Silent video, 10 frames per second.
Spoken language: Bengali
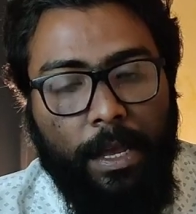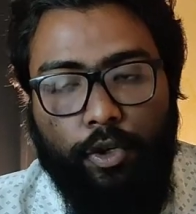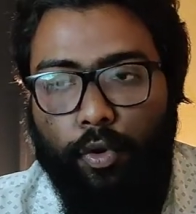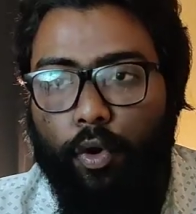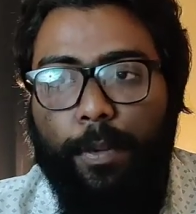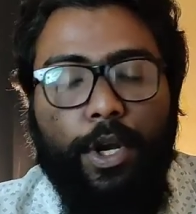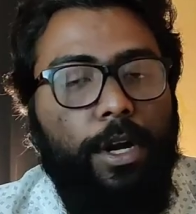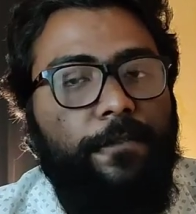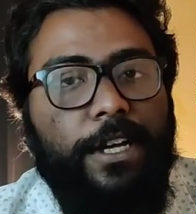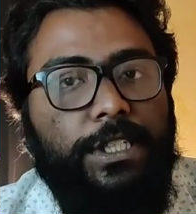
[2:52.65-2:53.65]
শুধু
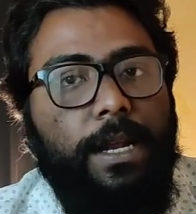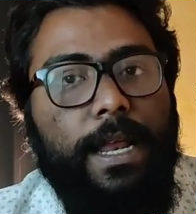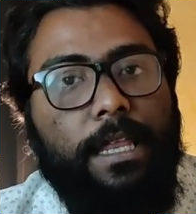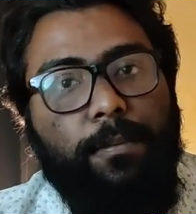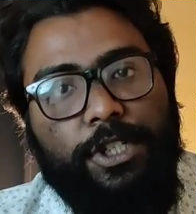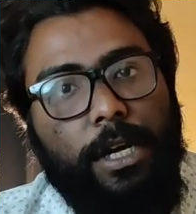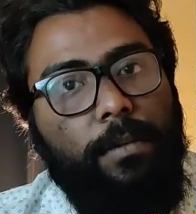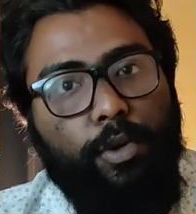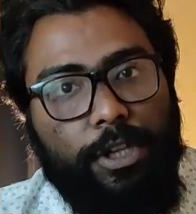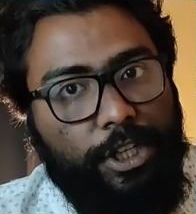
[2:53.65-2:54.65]
অভিনয়টা ফেসিয়াল এক্সপ্রেশনের
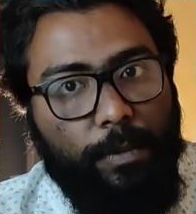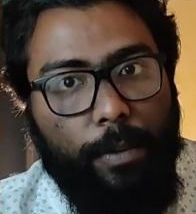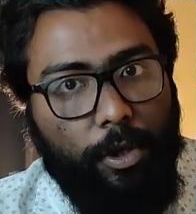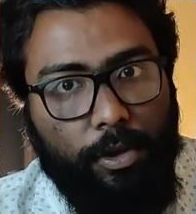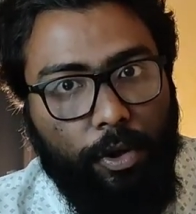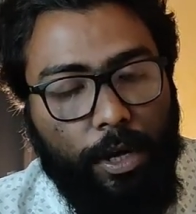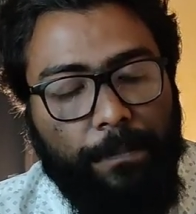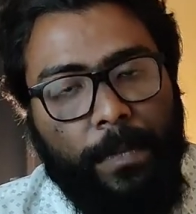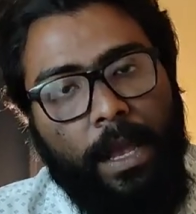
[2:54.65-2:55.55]
মধ্যে সীমাবদ্ধ নয়